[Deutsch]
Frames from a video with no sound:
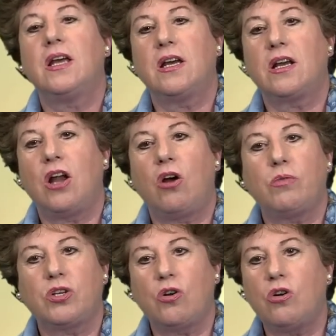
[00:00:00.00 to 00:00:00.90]
äh,
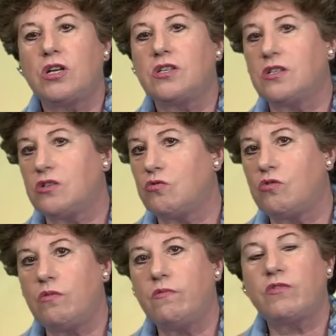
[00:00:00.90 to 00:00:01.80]
glaube ich doch, dass in
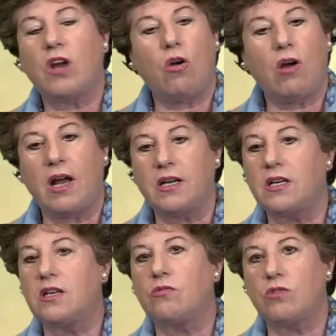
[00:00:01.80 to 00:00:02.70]
Zukunft auch
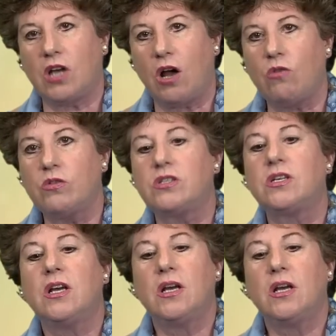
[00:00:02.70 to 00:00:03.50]
andere durchaus